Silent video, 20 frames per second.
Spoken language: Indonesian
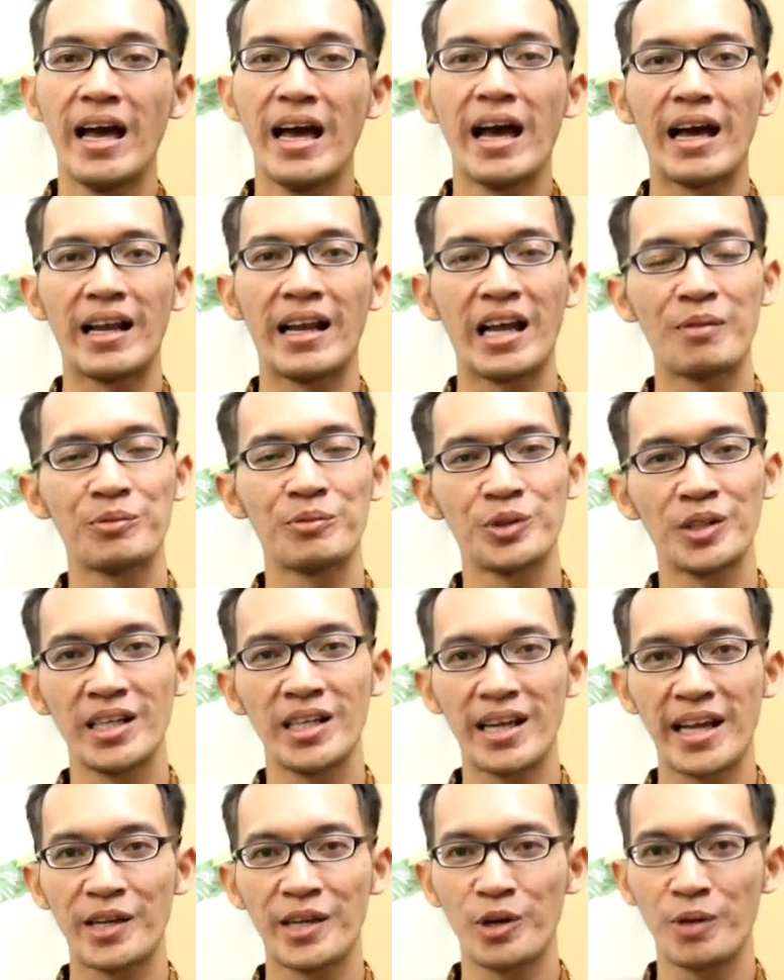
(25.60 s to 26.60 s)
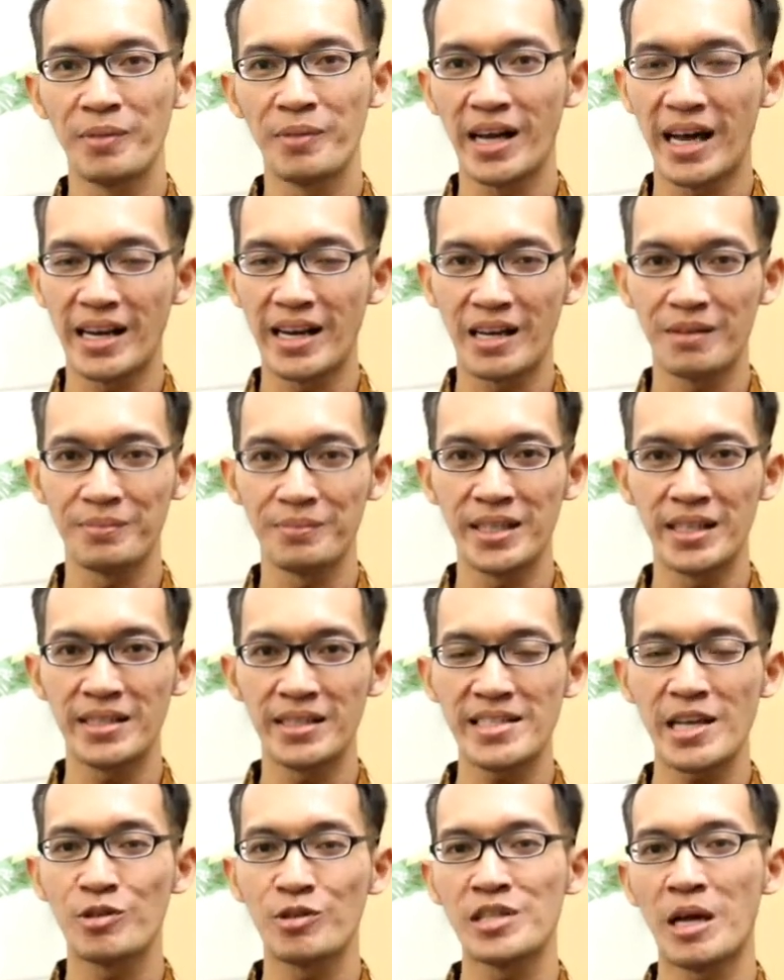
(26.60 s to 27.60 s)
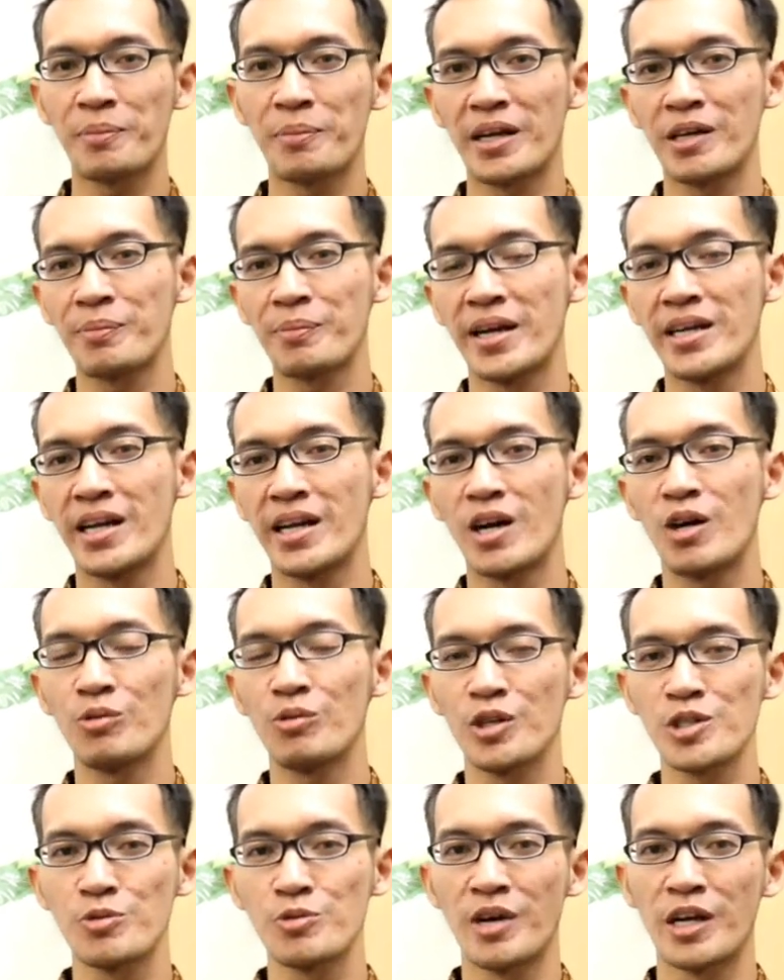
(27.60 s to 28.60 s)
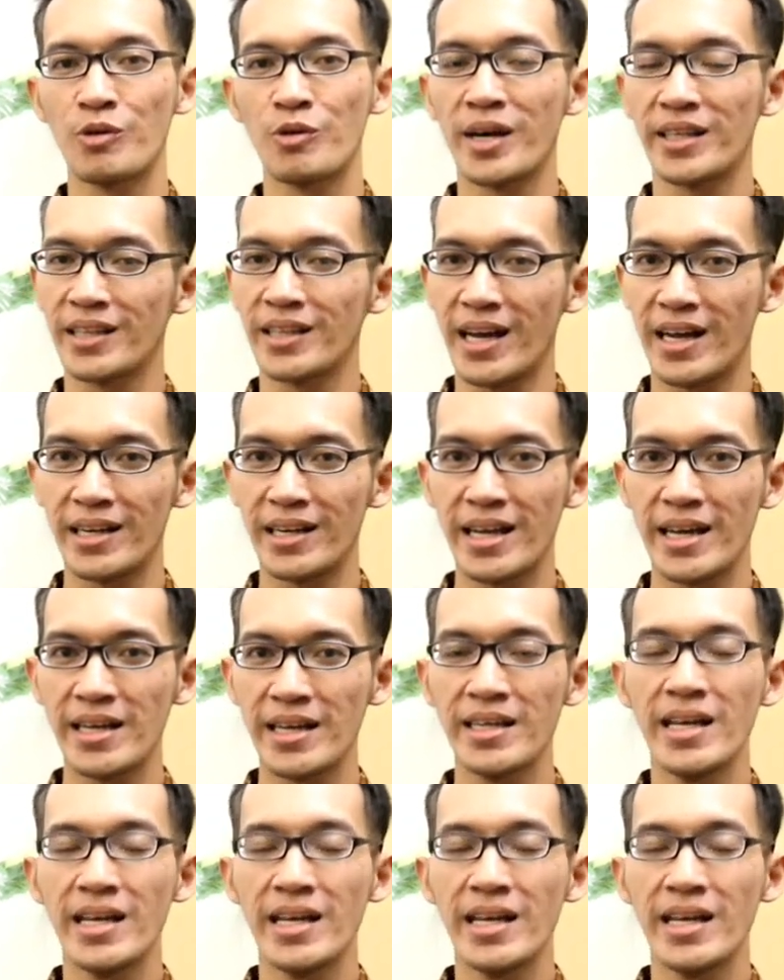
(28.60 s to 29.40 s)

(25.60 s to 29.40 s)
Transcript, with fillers: Alhamdulillah Rabbil Alamin saya ucapkan kepada Allah Subhanahu Wa Taala